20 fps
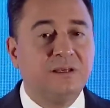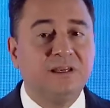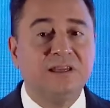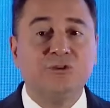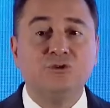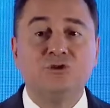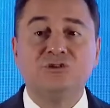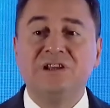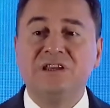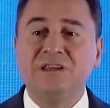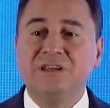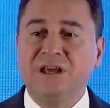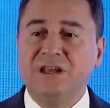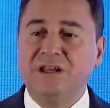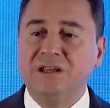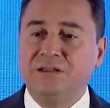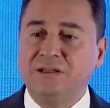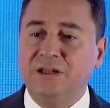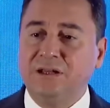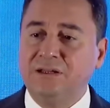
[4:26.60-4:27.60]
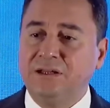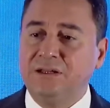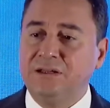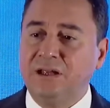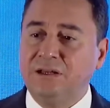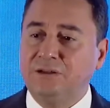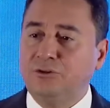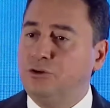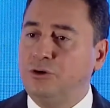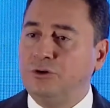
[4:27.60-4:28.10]
İlk önce inkar ettiler.
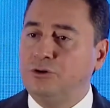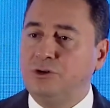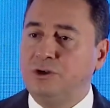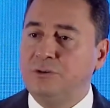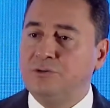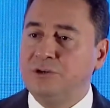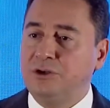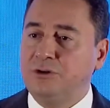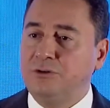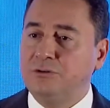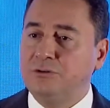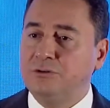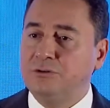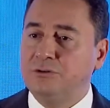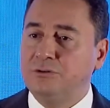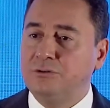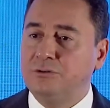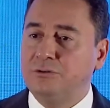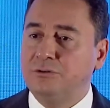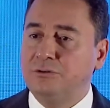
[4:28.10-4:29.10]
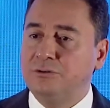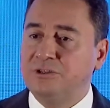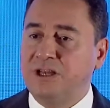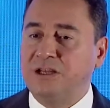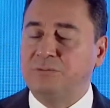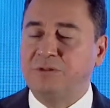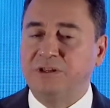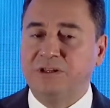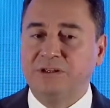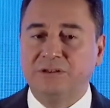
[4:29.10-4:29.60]
Dediler ki yok öyle bir şey yok.
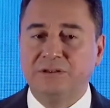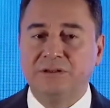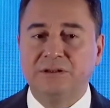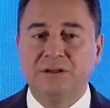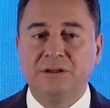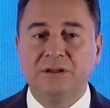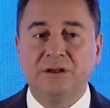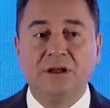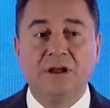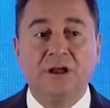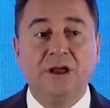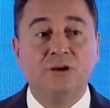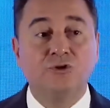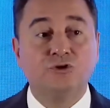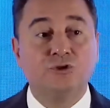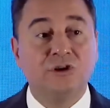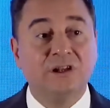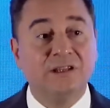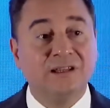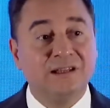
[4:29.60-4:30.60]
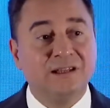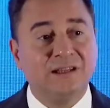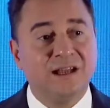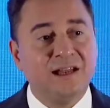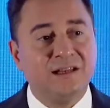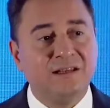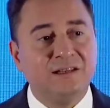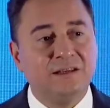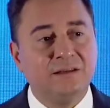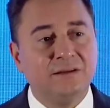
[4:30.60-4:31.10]
Satmadık. Sonra
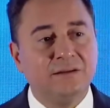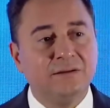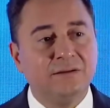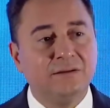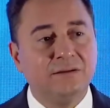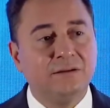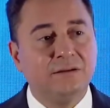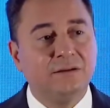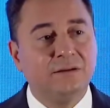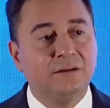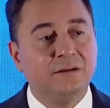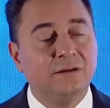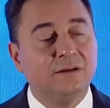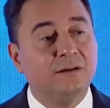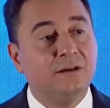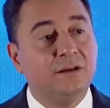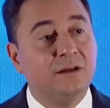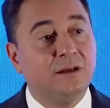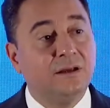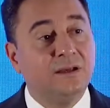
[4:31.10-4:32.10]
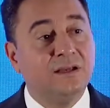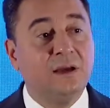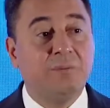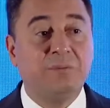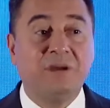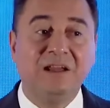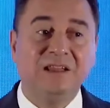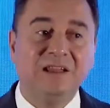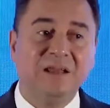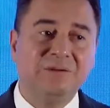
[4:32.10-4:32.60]
dediler ki ya
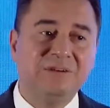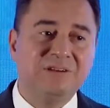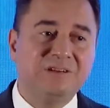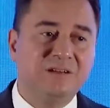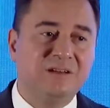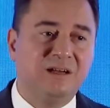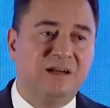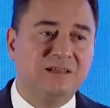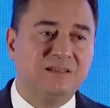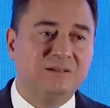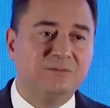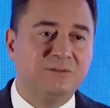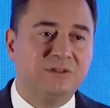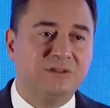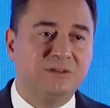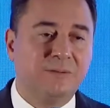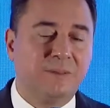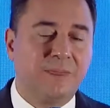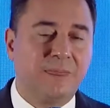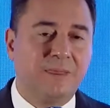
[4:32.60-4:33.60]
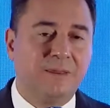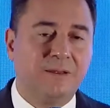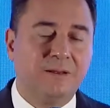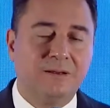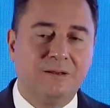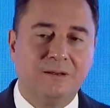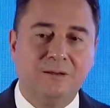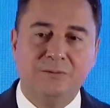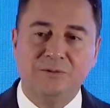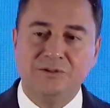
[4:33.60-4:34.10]
pandemi için lazımdı.
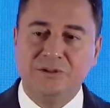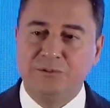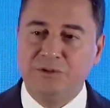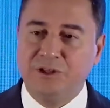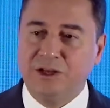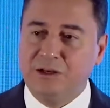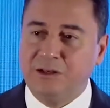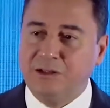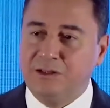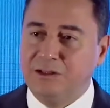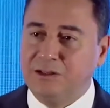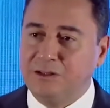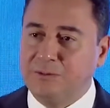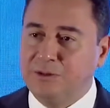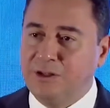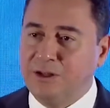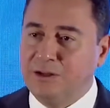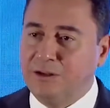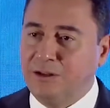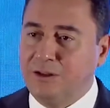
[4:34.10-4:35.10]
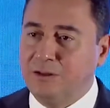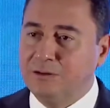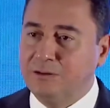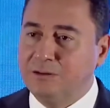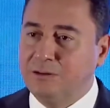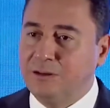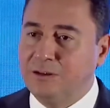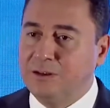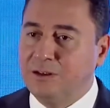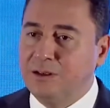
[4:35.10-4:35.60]
Biz de bir dakika dedik bir dakika.
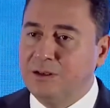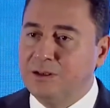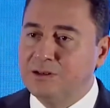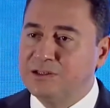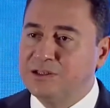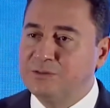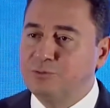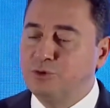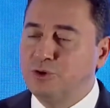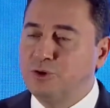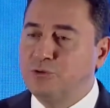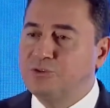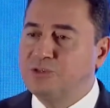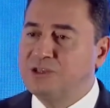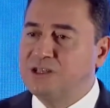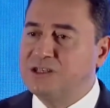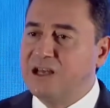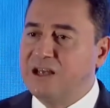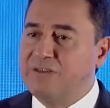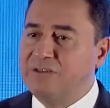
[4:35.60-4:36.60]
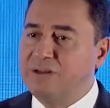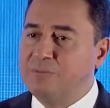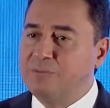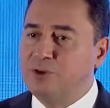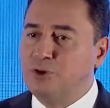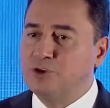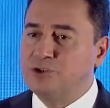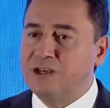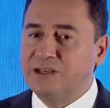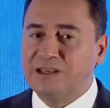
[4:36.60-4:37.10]
Siz bu döviz rezervini
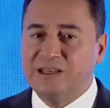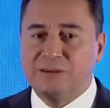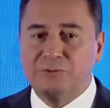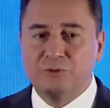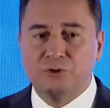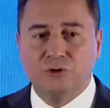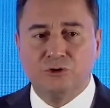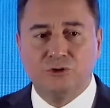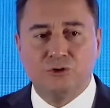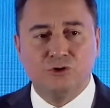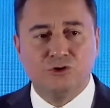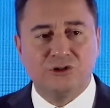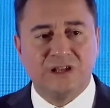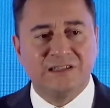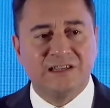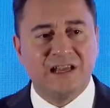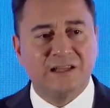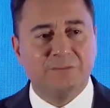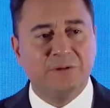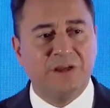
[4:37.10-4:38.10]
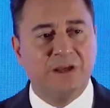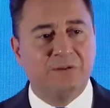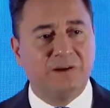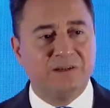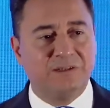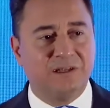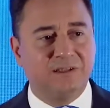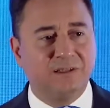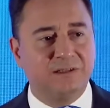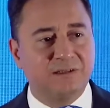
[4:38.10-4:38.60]
1 Ocak 2019'da satmaya
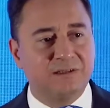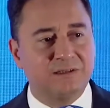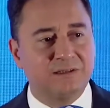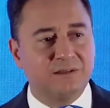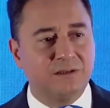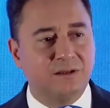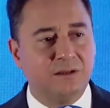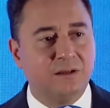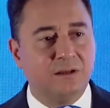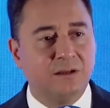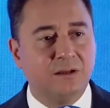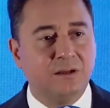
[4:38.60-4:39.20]
başladınız.